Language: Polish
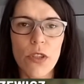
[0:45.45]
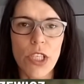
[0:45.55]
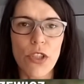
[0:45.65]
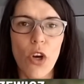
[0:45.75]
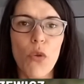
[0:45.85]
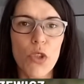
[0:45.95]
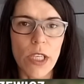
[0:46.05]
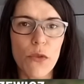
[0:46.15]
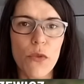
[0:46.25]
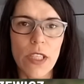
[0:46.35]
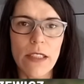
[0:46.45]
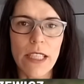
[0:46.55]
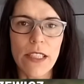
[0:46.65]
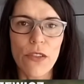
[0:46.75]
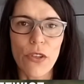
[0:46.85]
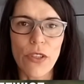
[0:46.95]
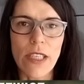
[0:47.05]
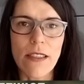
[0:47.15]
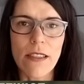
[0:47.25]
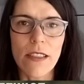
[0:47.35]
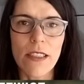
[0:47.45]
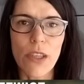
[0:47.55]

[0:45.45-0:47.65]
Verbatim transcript: czy też do urzędu wtedy, kiedy to jest e,